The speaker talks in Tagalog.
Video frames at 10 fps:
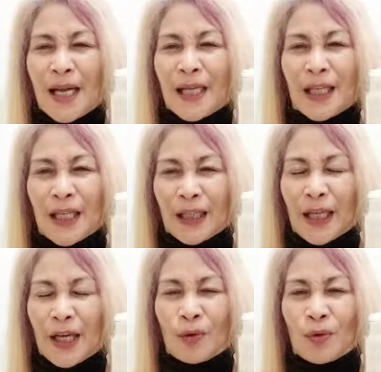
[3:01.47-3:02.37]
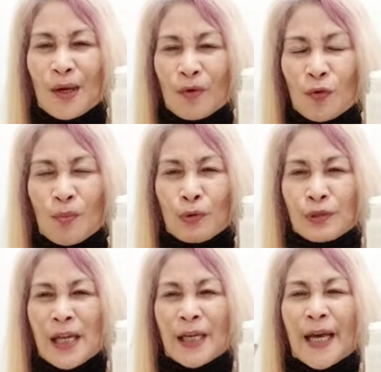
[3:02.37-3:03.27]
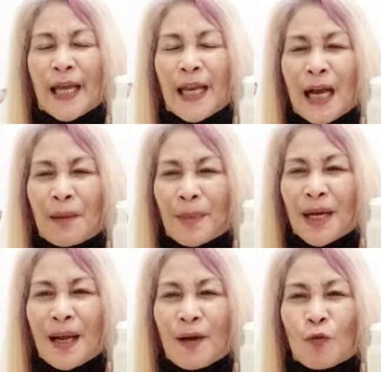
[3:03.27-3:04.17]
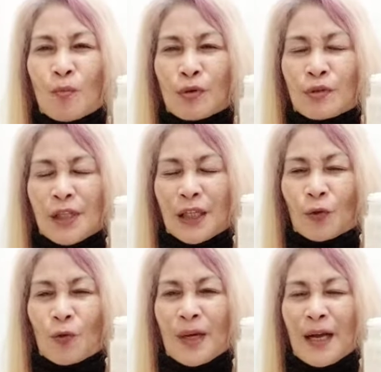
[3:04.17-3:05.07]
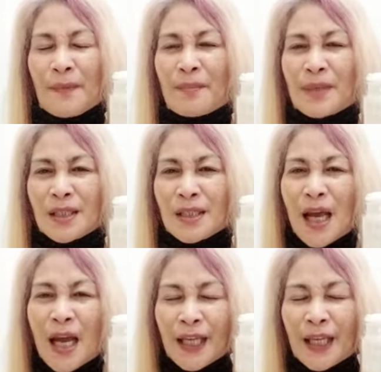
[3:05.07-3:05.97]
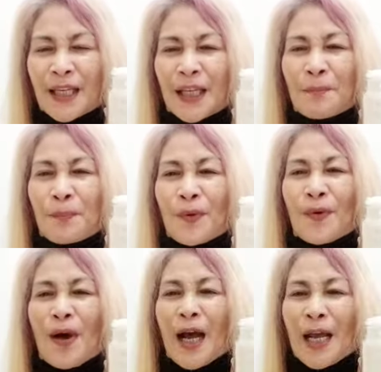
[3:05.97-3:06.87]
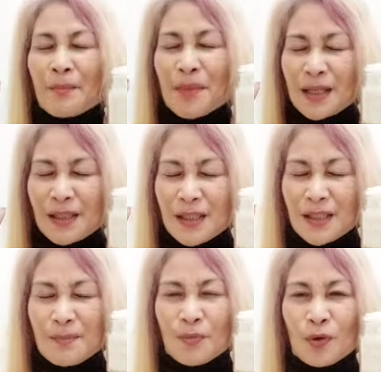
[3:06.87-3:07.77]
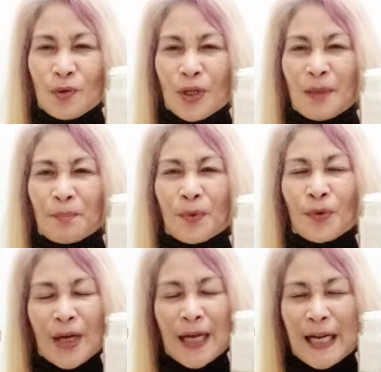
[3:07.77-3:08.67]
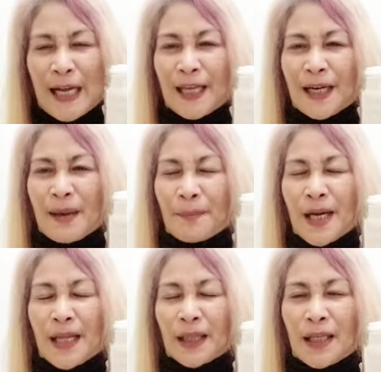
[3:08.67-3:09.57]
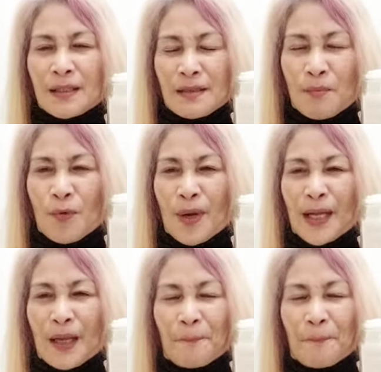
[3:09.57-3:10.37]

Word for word: hindi tayo nauubusan dahil ang pagkaubos nito mga mamis, yan din po ay magsisimbolo din po ng kahirapan natin sa buhay.